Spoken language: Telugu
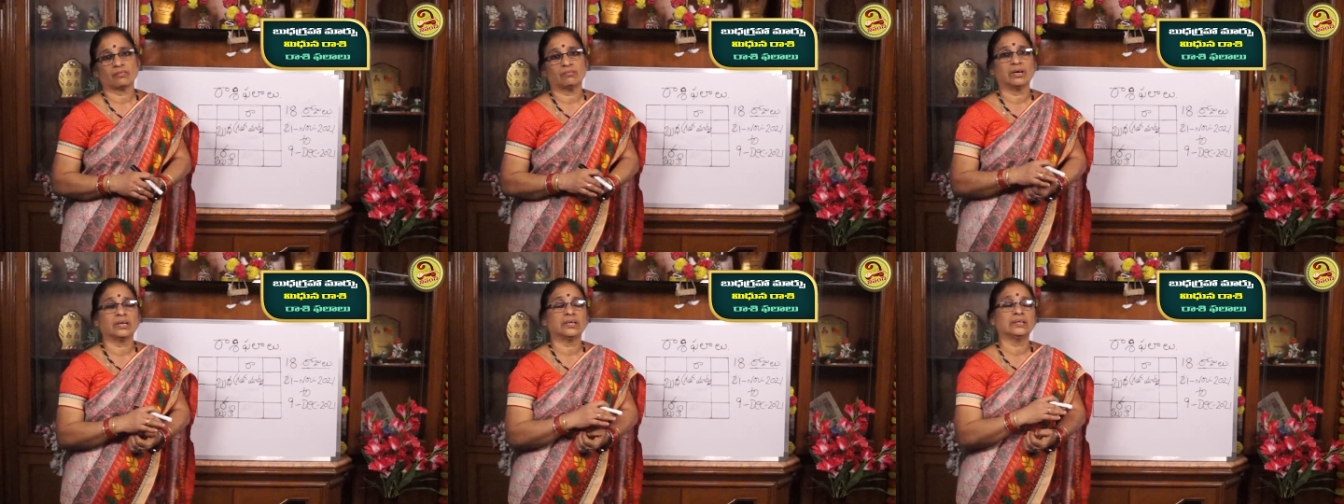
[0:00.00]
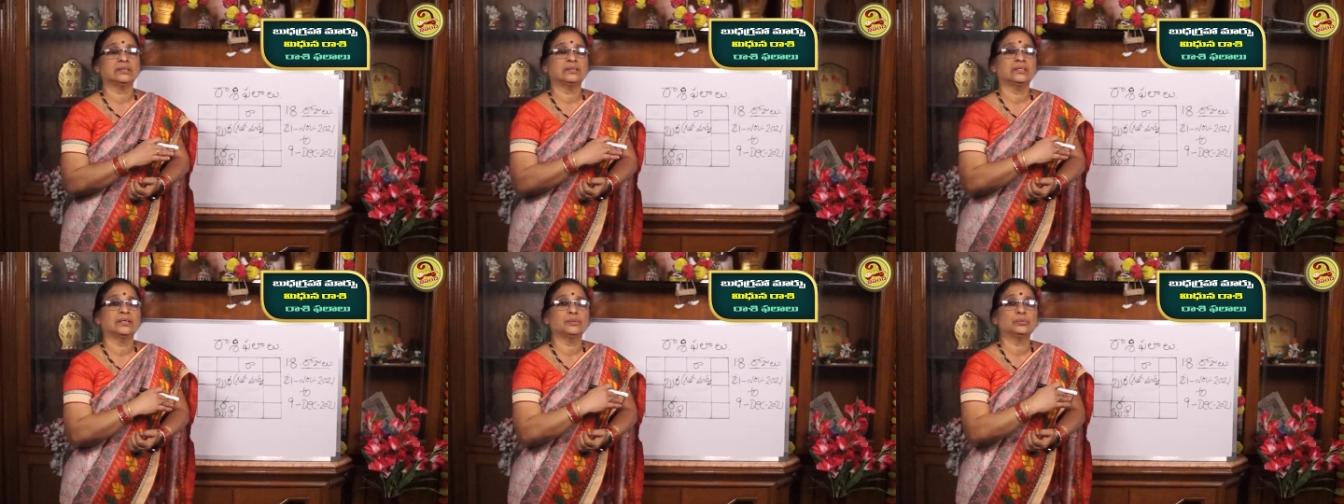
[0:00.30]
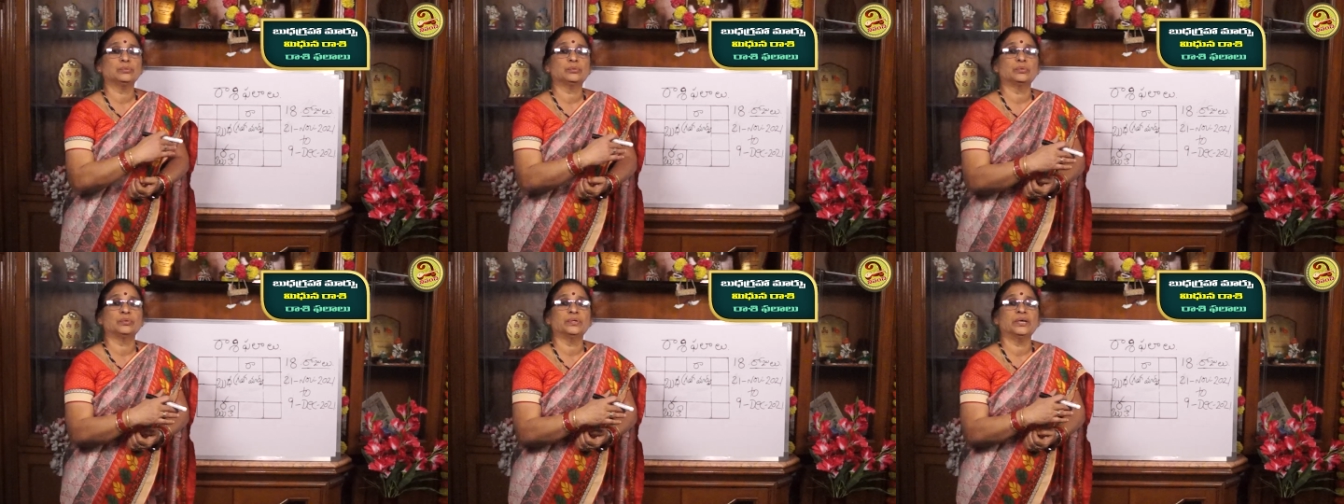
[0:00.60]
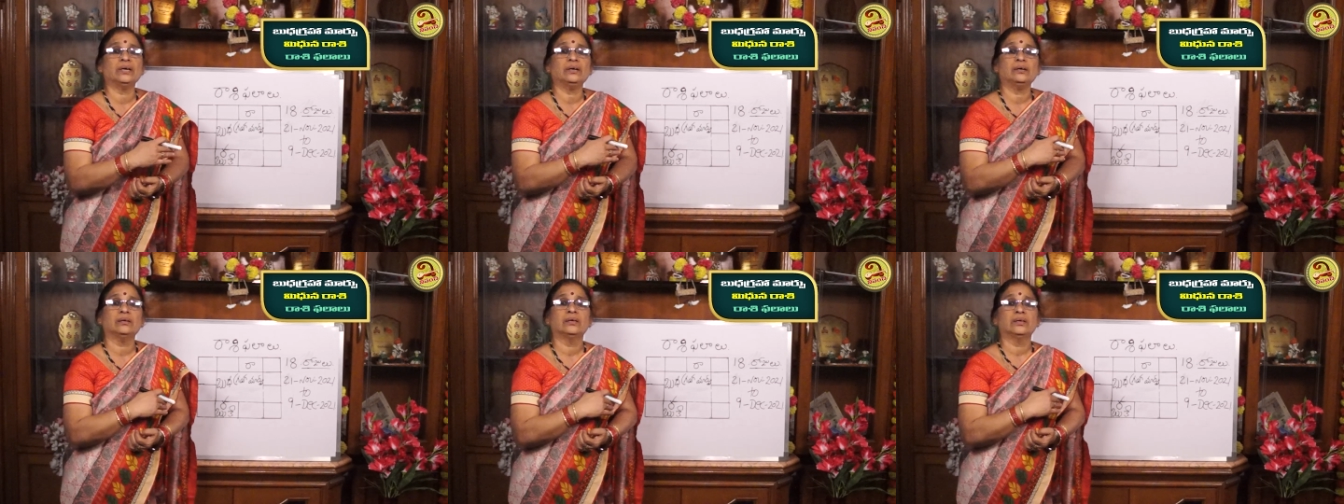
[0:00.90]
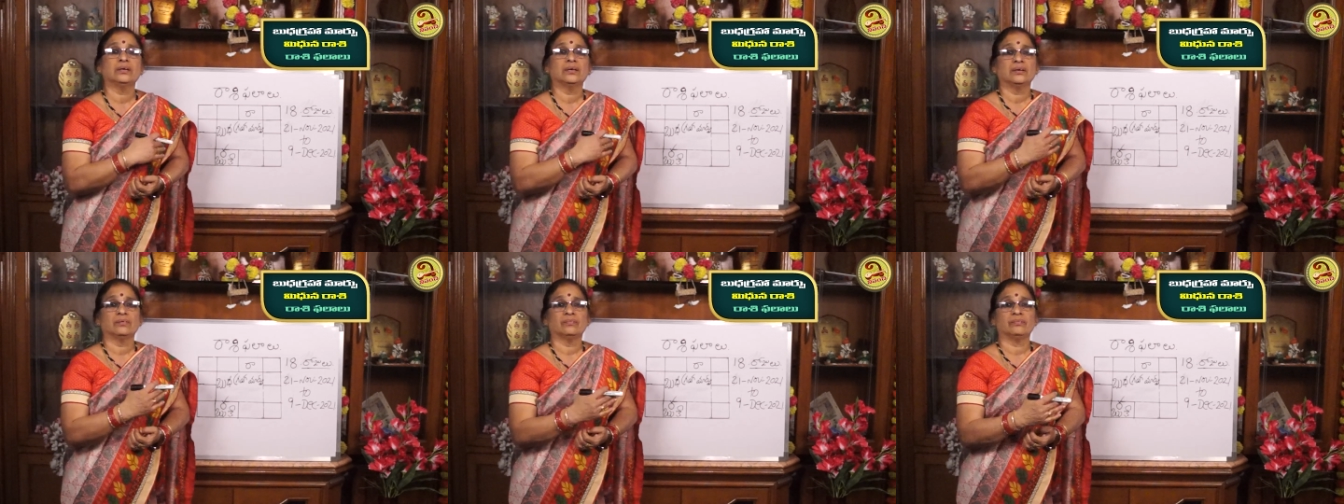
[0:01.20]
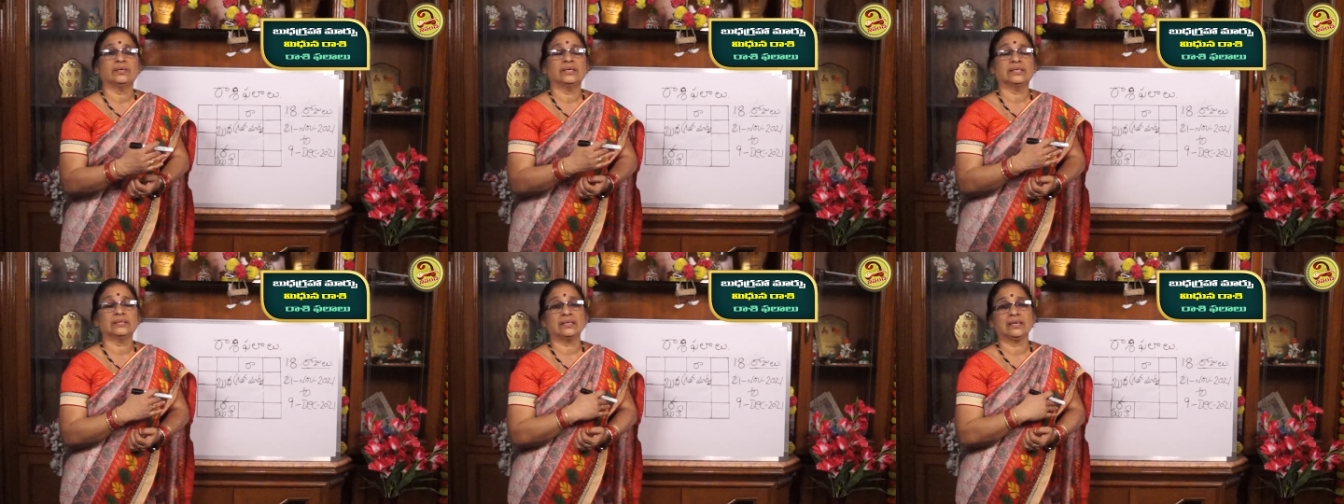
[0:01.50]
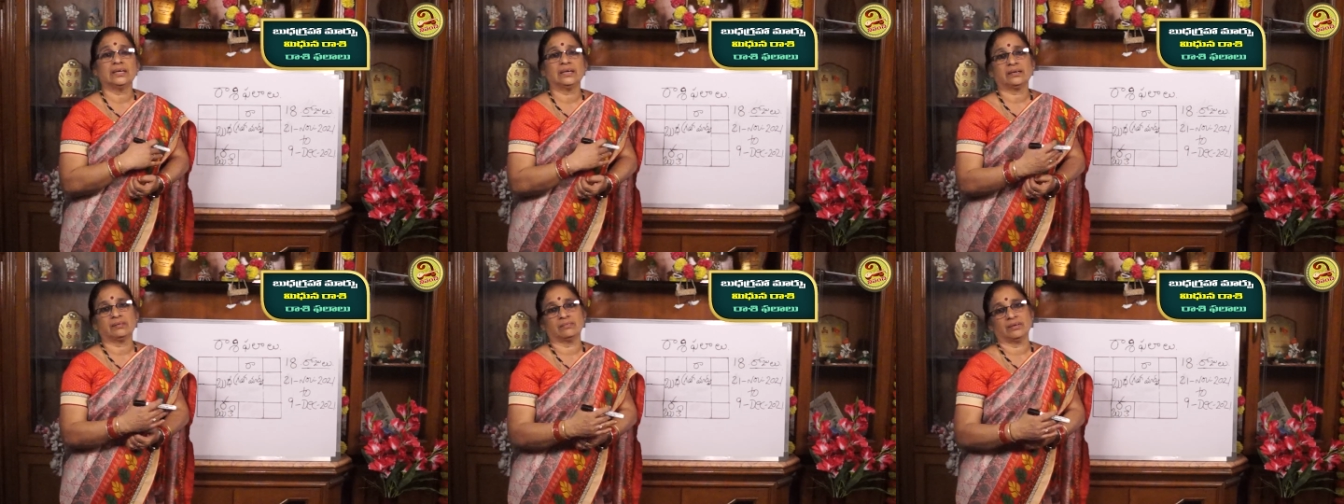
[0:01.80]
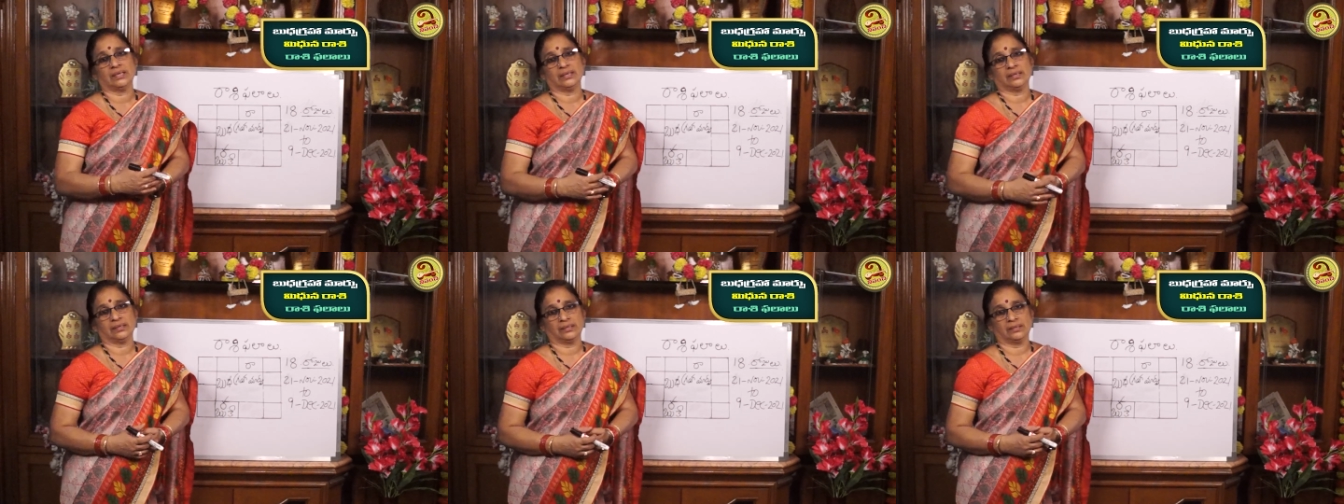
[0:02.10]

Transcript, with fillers: వారిద్దరూ కూడా వ్యతిరేకమైన